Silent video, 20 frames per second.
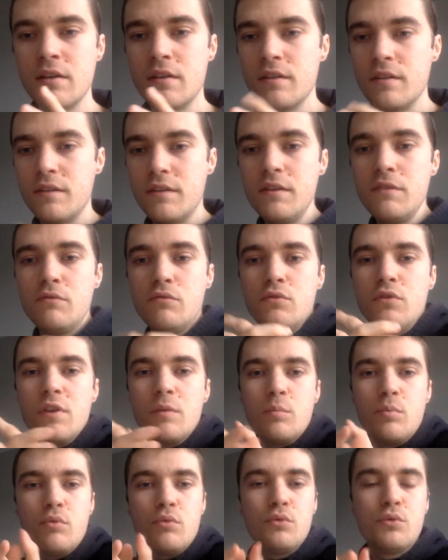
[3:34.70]
si vous
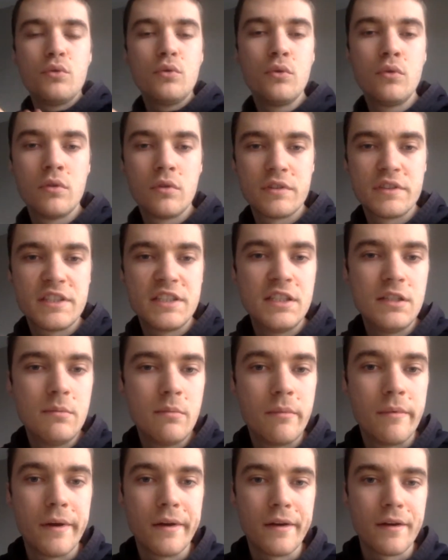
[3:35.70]
êtes plutôt
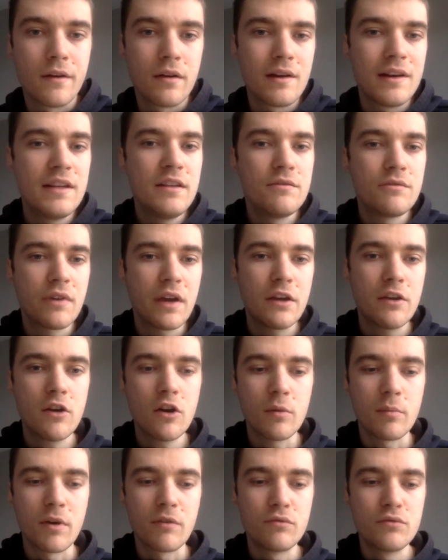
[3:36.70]
team euh, lean
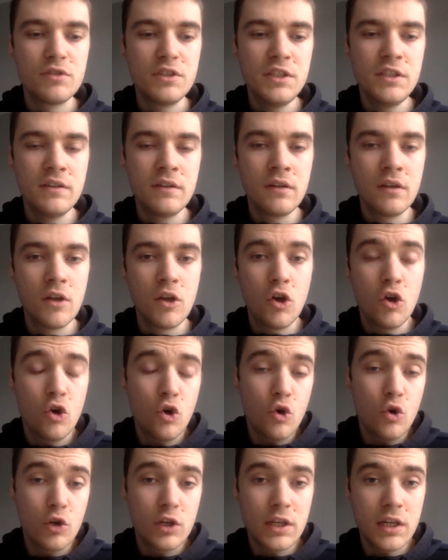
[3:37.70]
fire, bah, vous dites
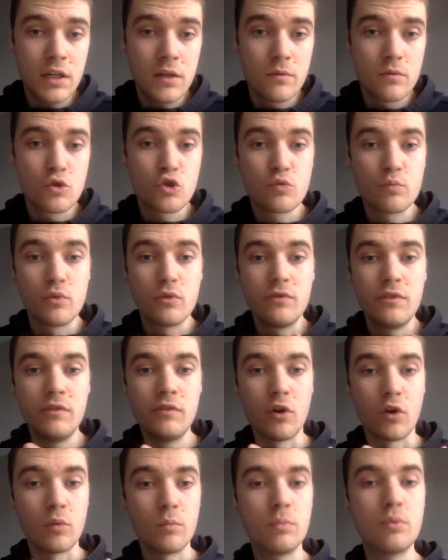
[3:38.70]
ok, je peux
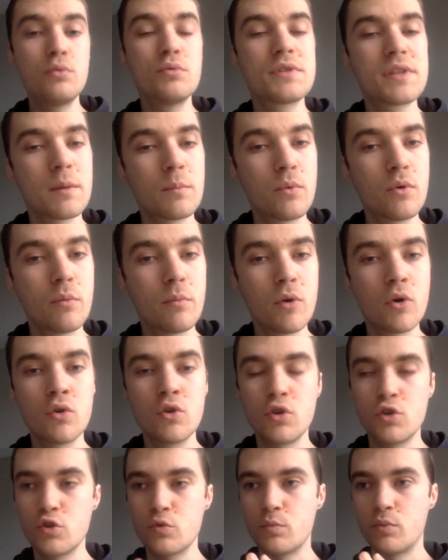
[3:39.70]
vivre plus simplement,
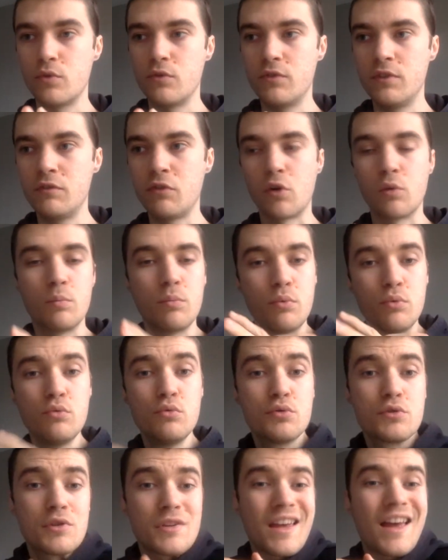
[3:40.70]
je peux vivre
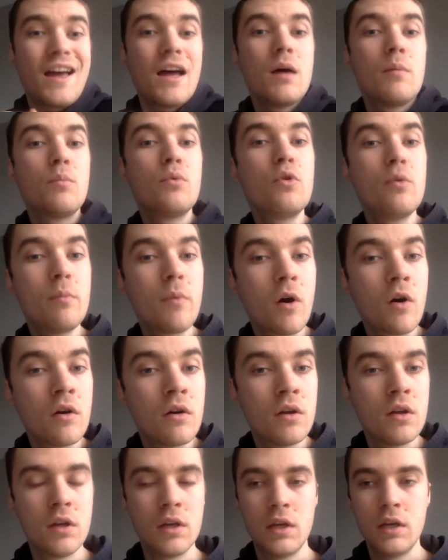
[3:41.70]
plus humblement
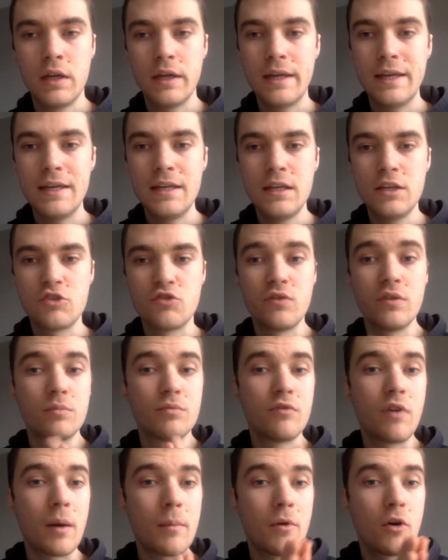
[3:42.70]
et je vais
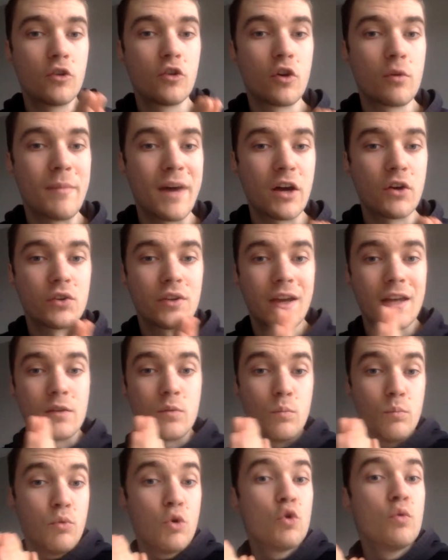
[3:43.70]
pouvoir prendre ma retraite
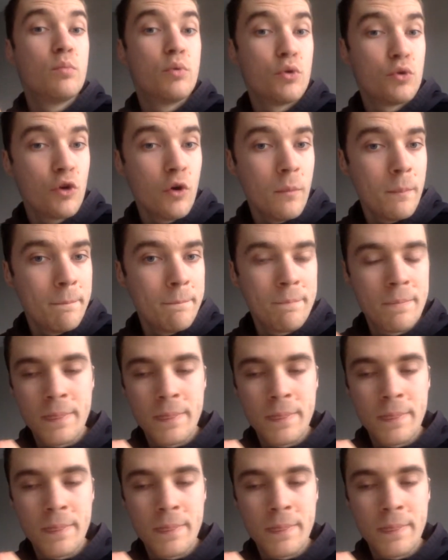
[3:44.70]
beaucoup plus tôt.